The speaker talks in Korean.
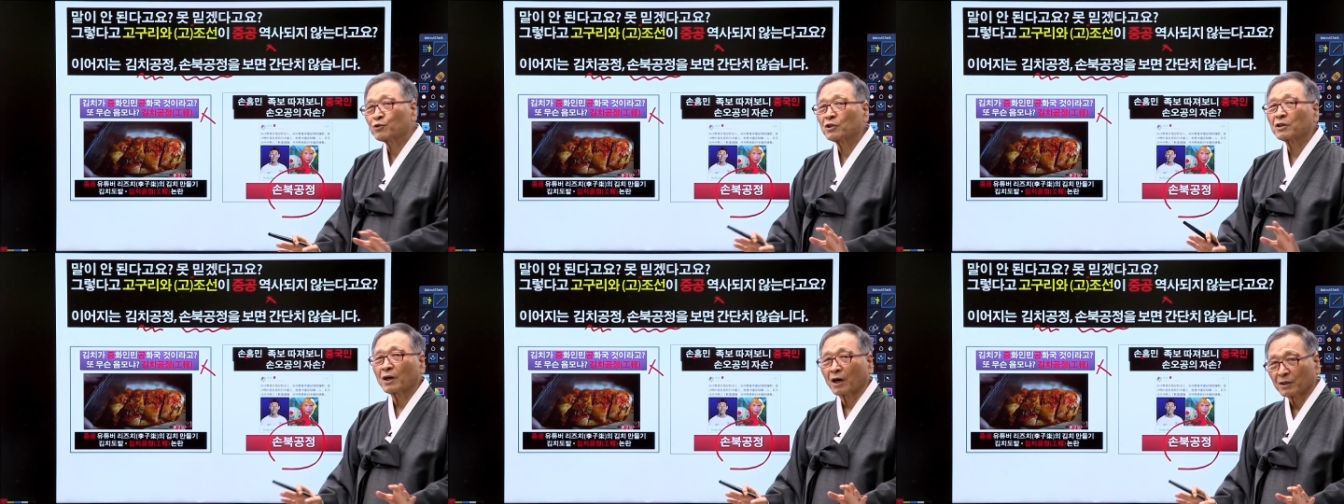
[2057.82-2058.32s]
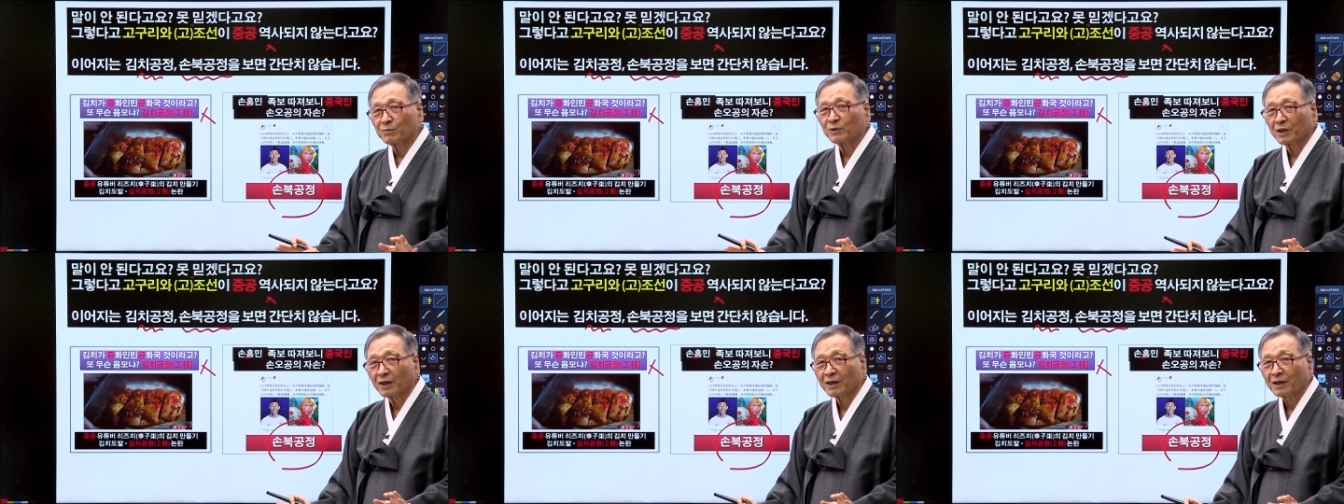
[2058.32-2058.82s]
붙인 게
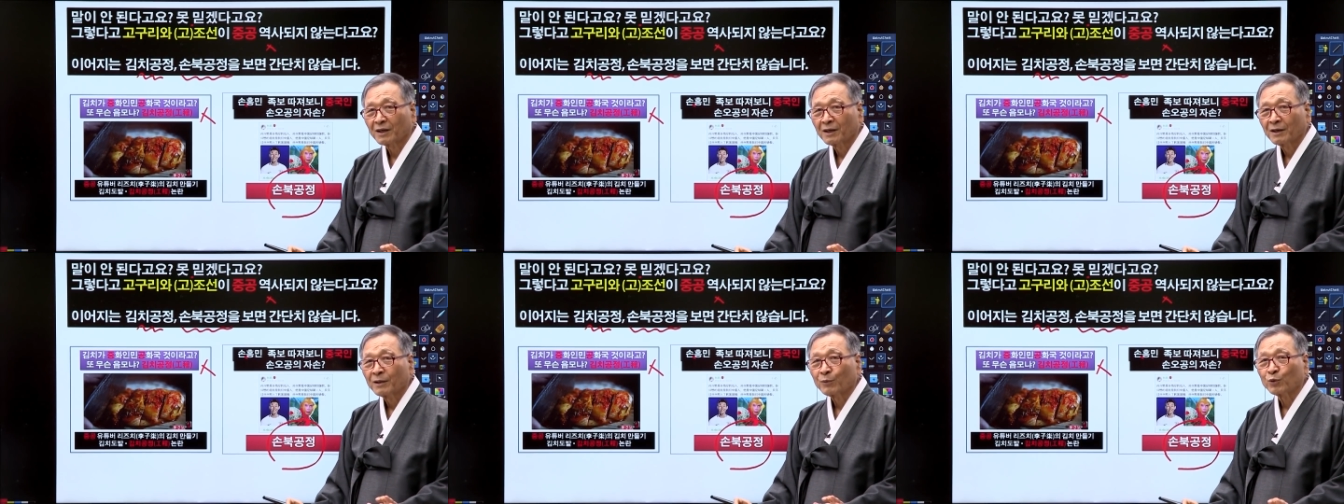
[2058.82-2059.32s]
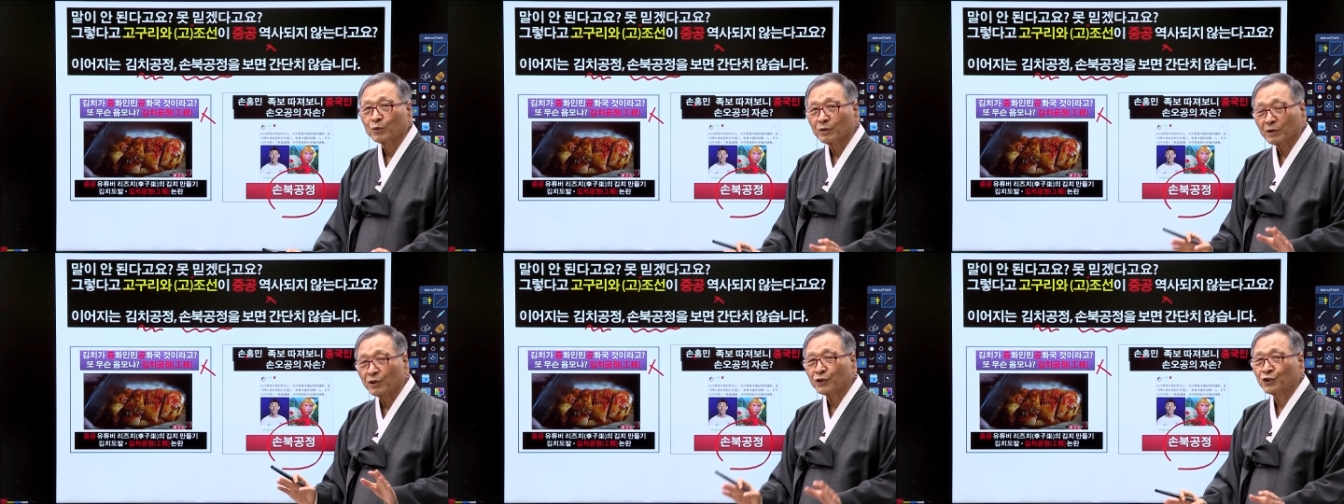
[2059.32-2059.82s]
아닙니다 뭐,
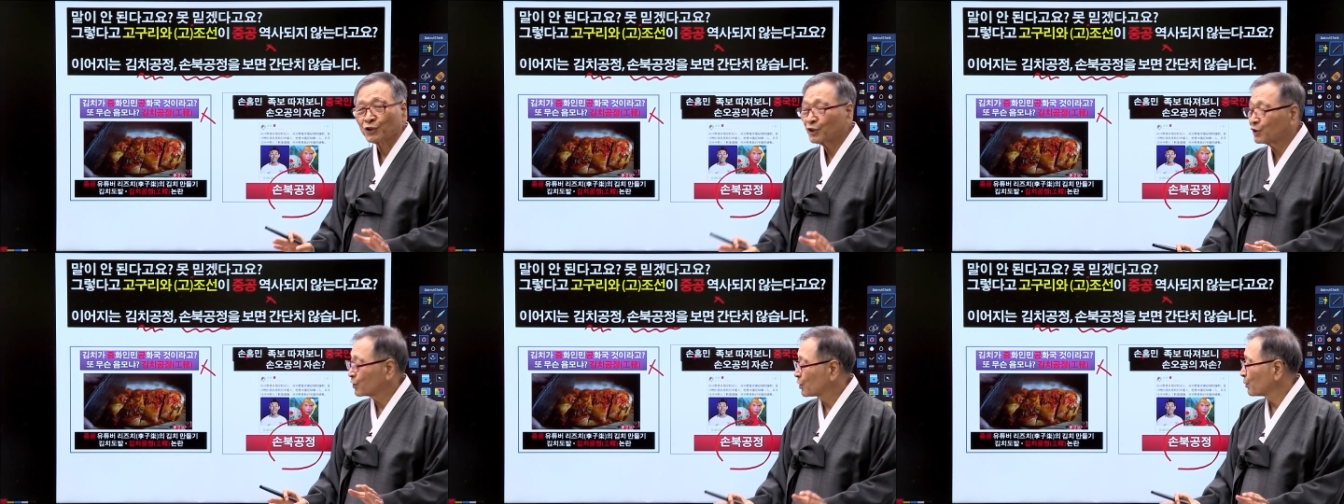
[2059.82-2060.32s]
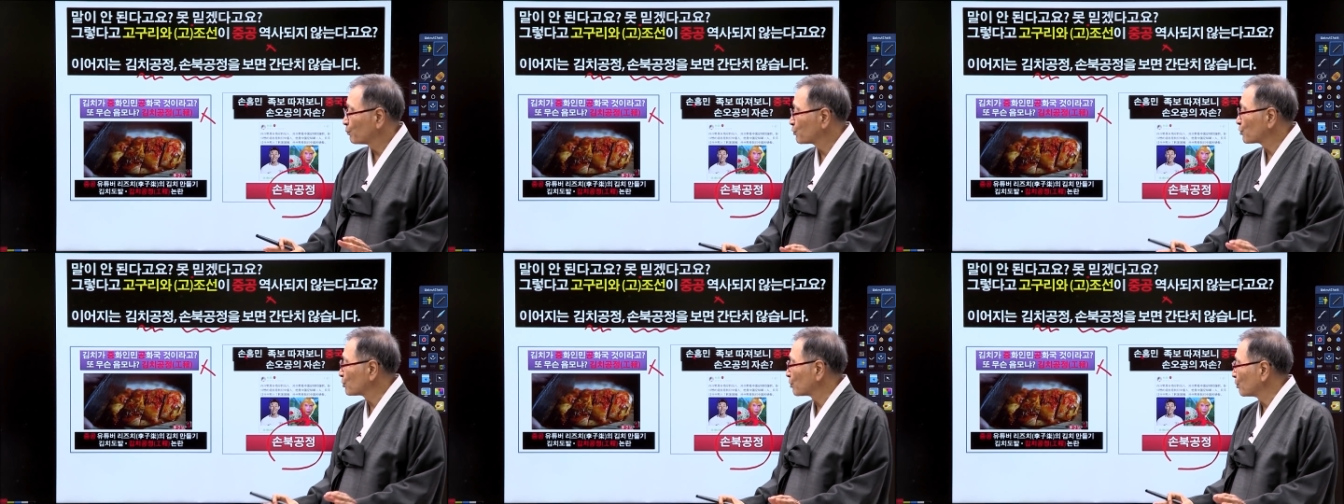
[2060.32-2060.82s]
네티즌이 이렇게
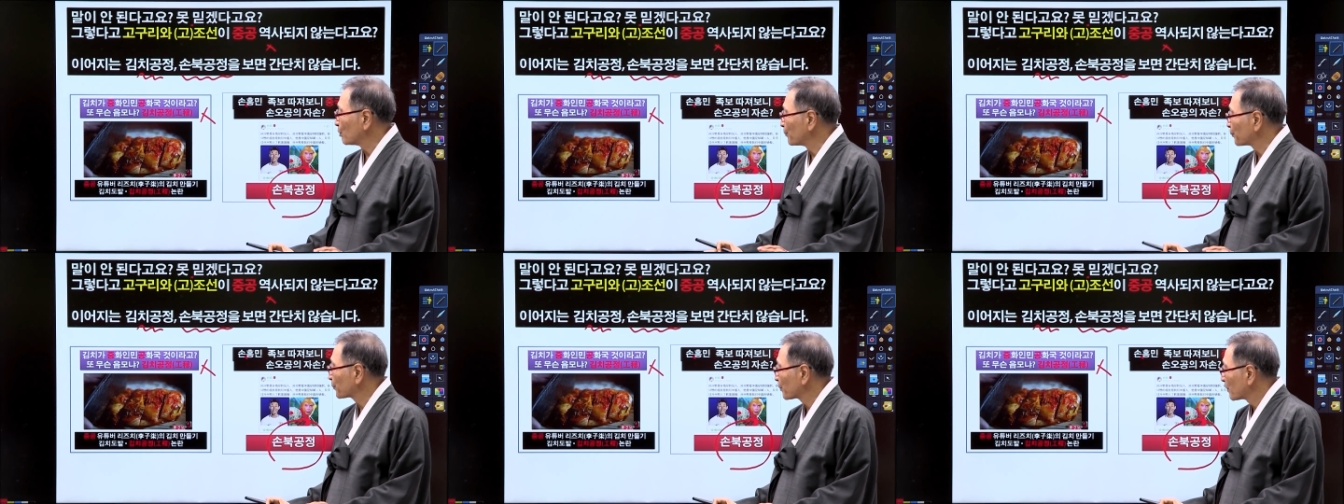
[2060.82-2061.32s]
붙였어요